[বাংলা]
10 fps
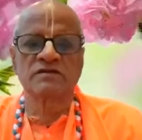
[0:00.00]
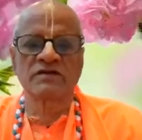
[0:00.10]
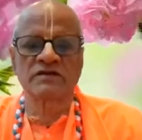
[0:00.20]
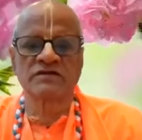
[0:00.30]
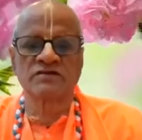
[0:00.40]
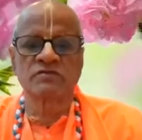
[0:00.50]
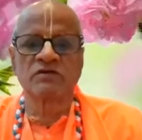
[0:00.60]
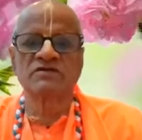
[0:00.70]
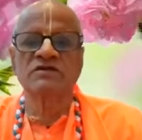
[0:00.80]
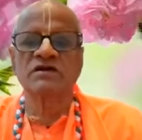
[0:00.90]
শঙ্করাচার্য
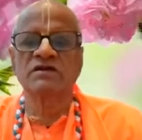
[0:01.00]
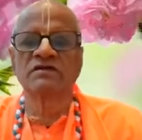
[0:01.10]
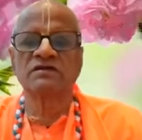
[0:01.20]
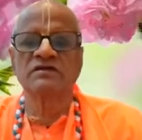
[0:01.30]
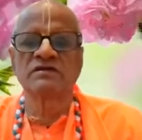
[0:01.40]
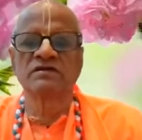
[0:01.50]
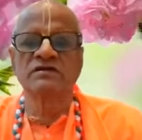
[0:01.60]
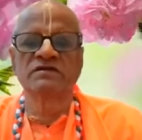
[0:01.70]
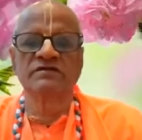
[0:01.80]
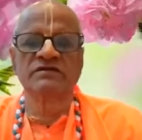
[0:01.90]
বলছেন
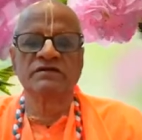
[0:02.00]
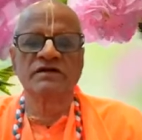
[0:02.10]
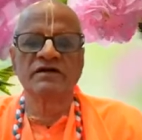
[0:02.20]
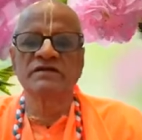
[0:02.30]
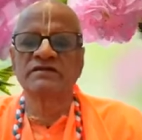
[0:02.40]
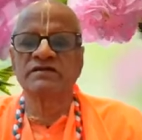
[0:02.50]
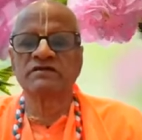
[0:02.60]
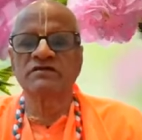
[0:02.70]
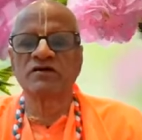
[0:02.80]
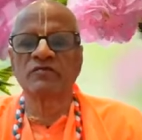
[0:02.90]
যে এই
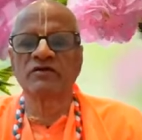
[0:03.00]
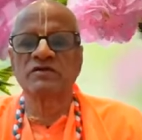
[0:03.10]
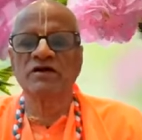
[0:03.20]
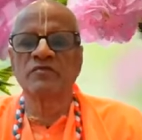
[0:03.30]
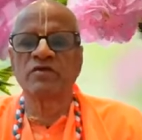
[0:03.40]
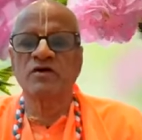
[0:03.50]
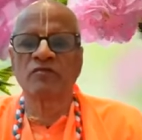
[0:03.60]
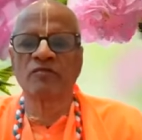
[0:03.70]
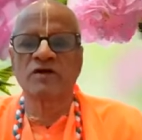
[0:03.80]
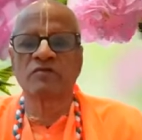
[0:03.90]
তিনজনের মধ্যে
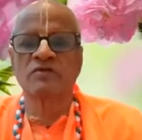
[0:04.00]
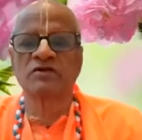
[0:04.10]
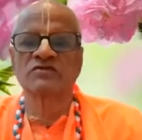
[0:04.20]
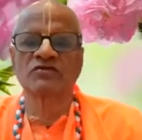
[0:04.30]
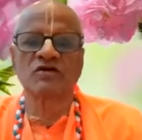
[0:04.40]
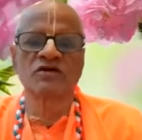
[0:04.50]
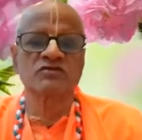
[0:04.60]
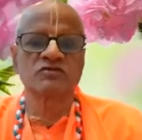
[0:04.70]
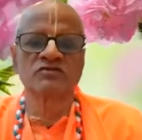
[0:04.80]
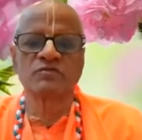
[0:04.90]
ভগবান মতন
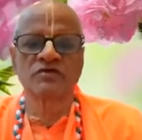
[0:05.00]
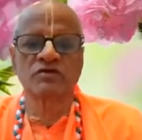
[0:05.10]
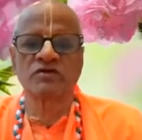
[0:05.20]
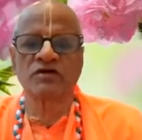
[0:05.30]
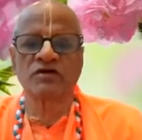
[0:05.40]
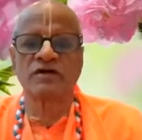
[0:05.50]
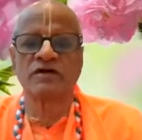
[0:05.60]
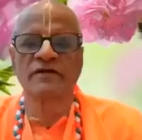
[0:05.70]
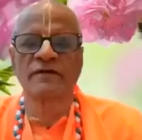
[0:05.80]
সরৈশ্বর্য পুনর নয়